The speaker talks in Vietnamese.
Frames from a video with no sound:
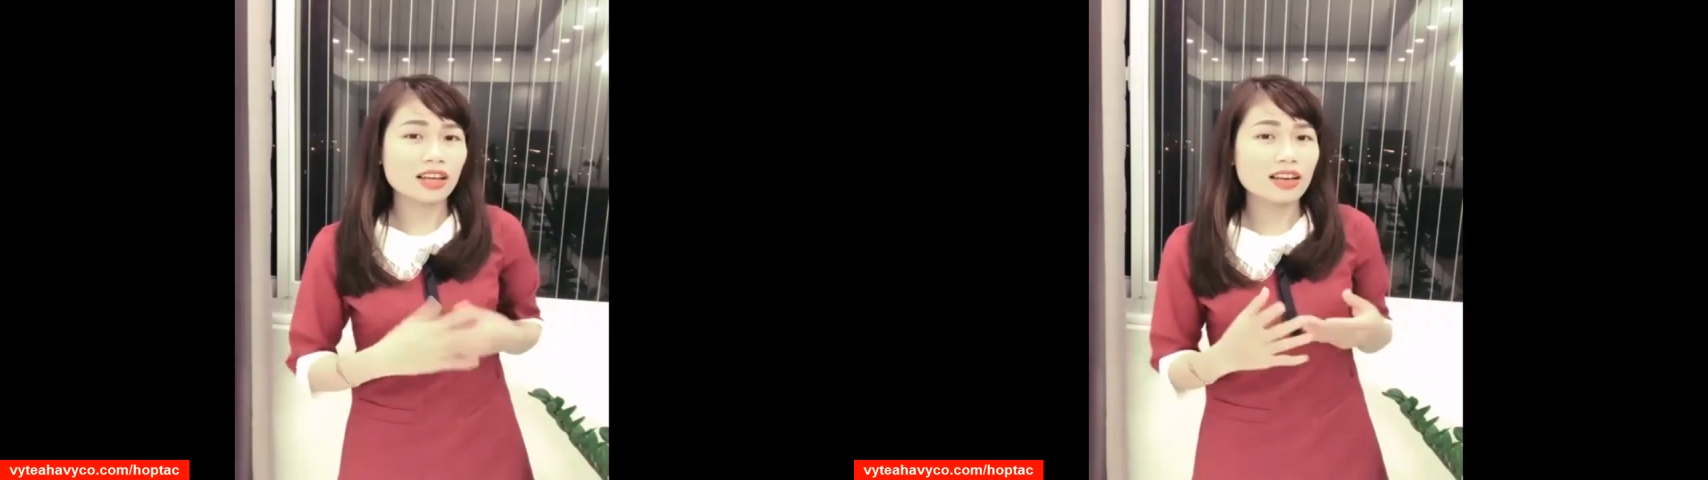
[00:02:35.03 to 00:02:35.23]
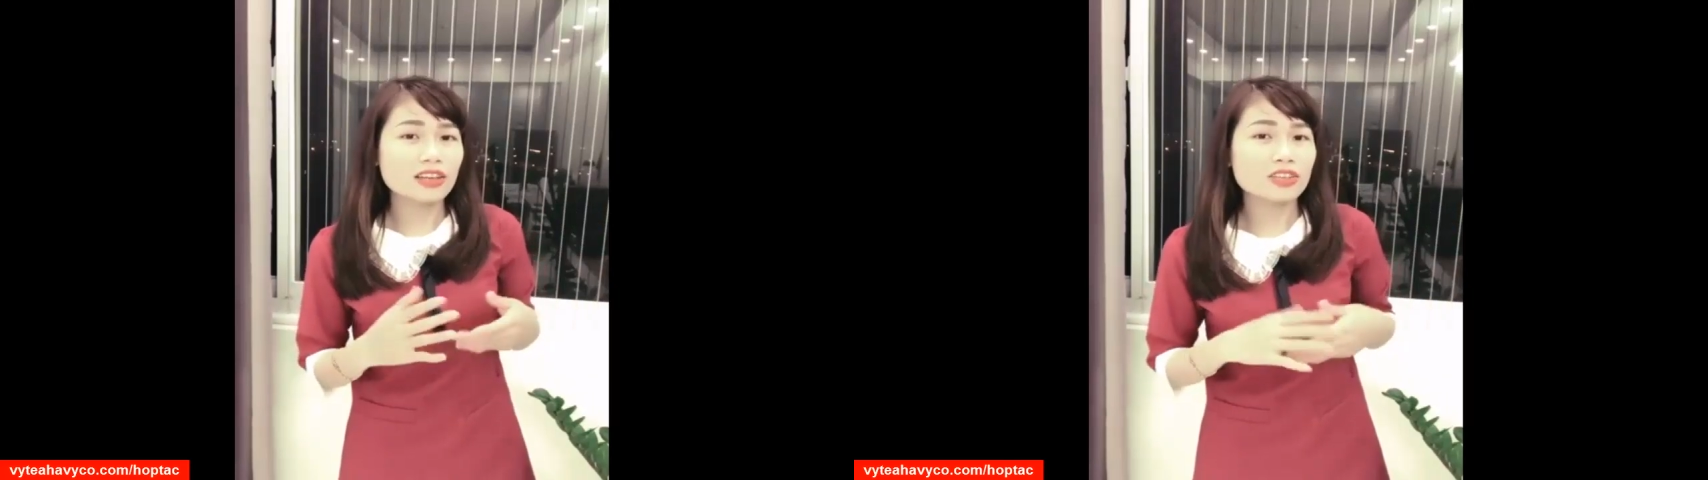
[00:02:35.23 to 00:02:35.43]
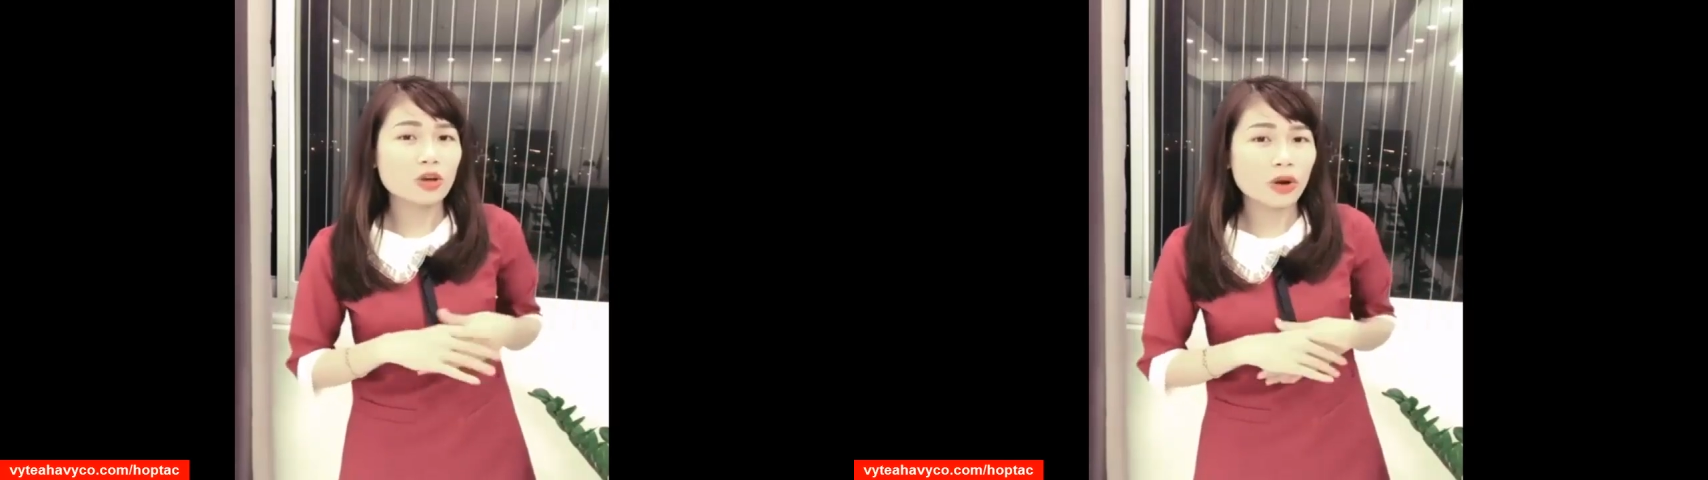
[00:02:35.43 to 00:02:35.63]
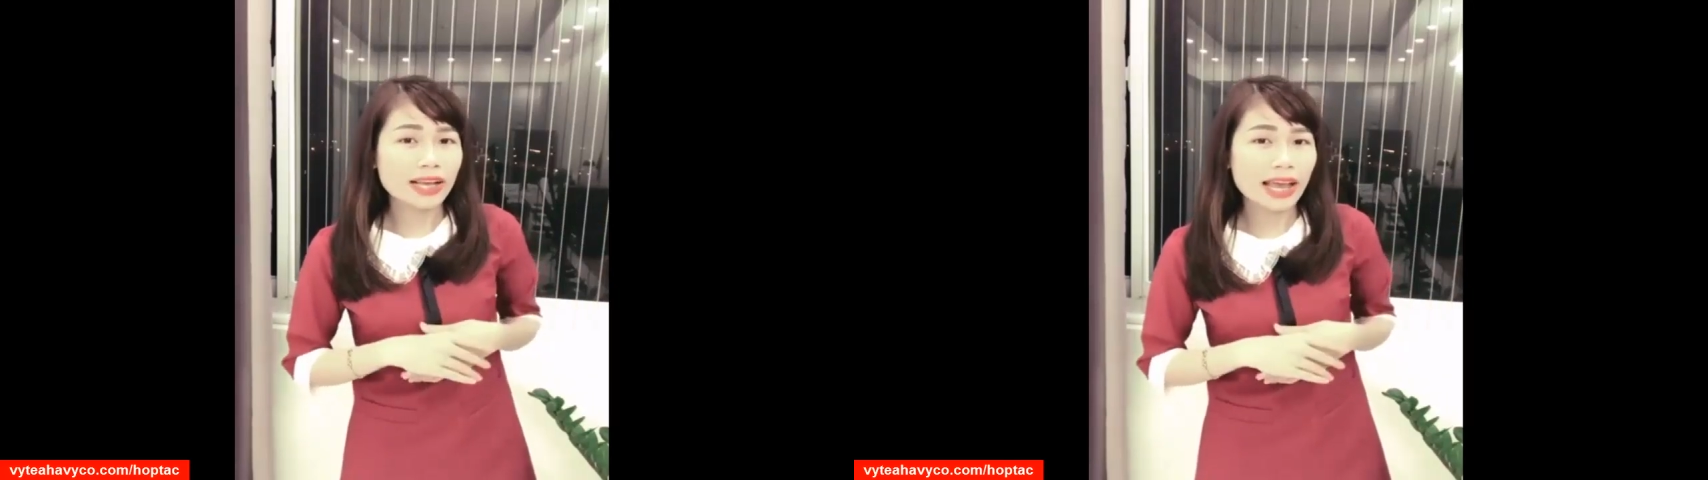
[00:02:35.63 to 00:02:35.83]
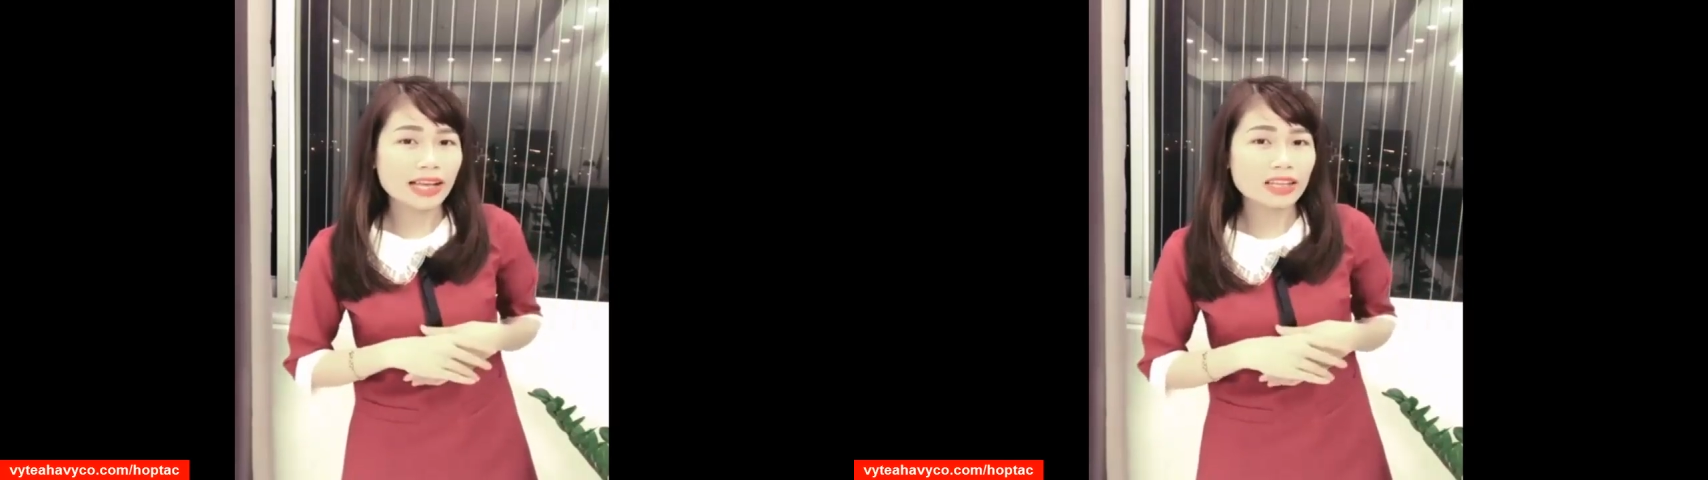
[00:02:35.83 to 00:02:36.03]
thật là nhiều
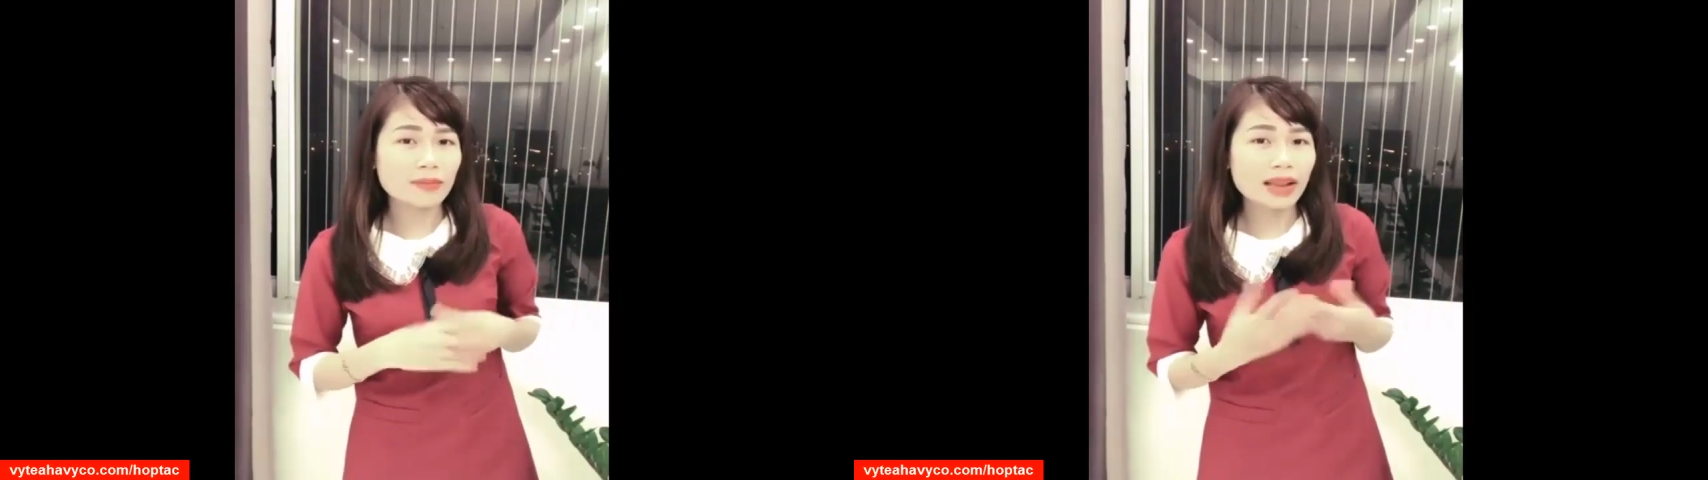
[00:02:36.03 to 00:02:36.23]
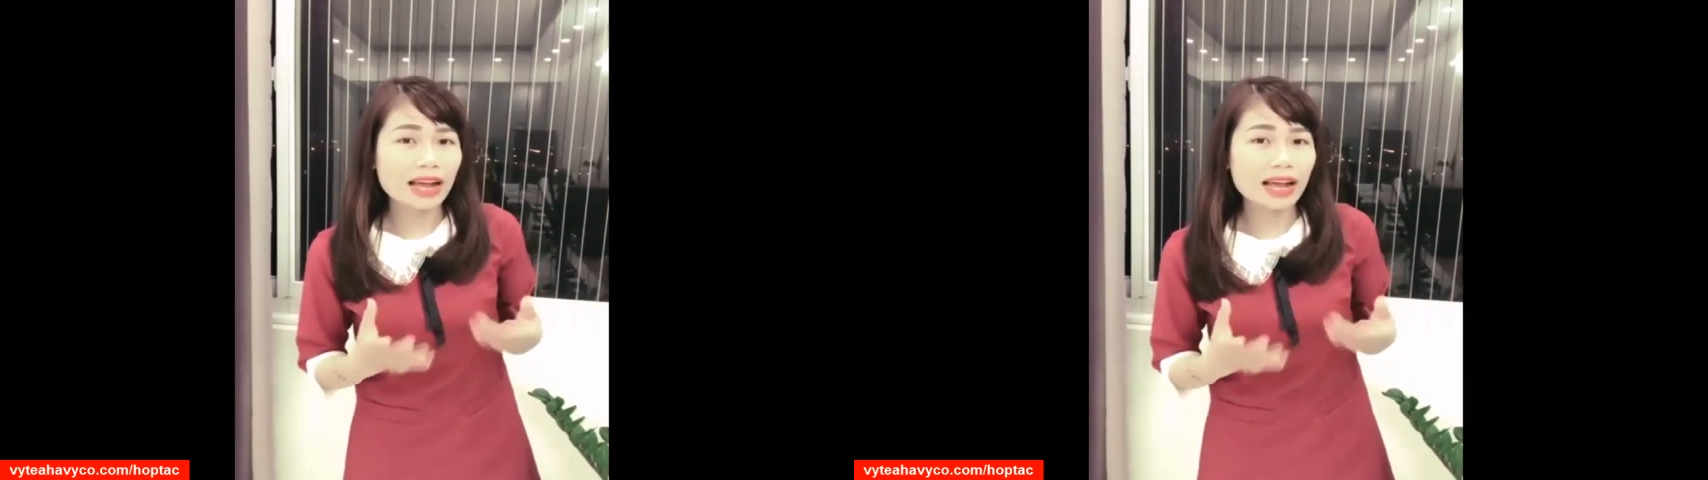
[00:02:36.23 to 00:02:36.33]
khách hàng tiềm